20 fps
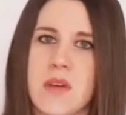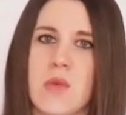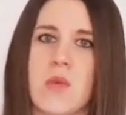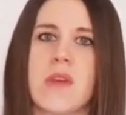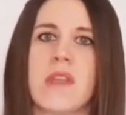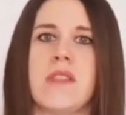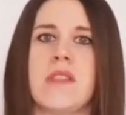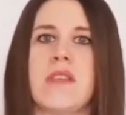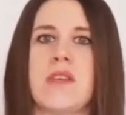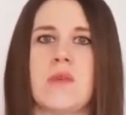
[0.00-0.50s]

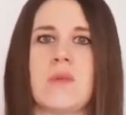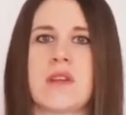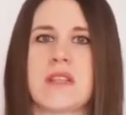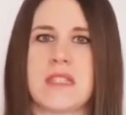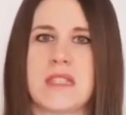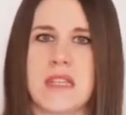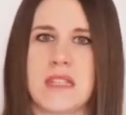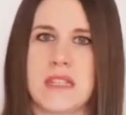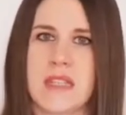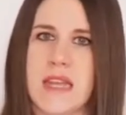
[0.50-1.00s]
quindi
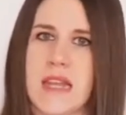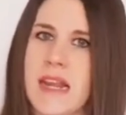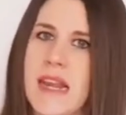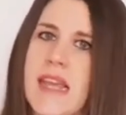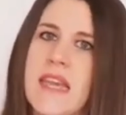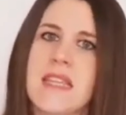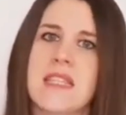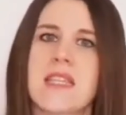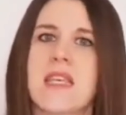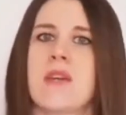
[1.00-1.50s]
un'azienda
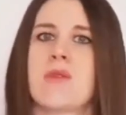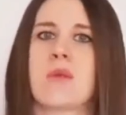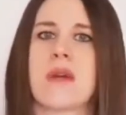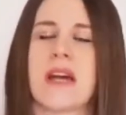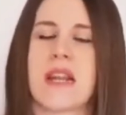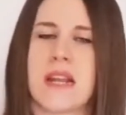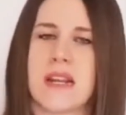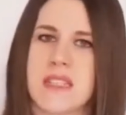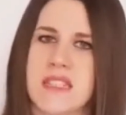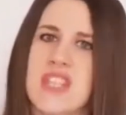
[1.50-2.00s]
inglese,
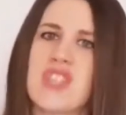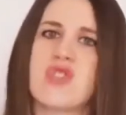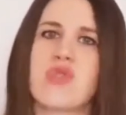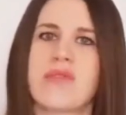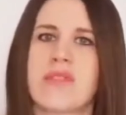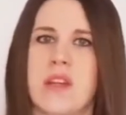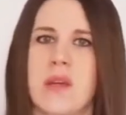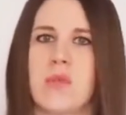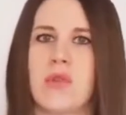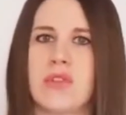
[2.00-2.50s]
una realtà
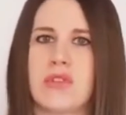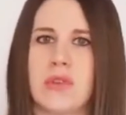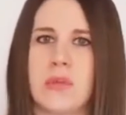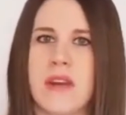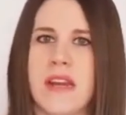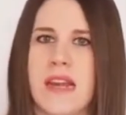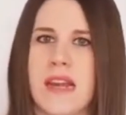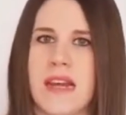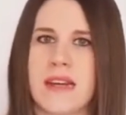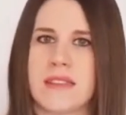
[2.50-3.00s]
giovane molto
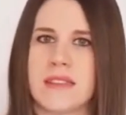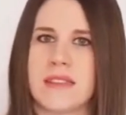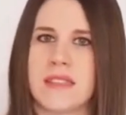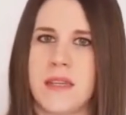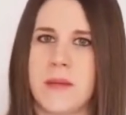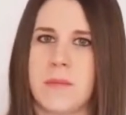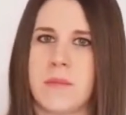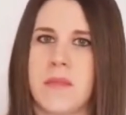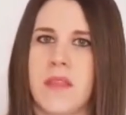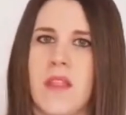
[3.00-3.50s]

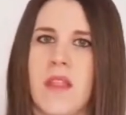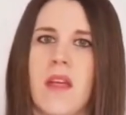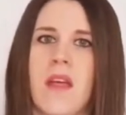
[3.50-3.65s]
brillante.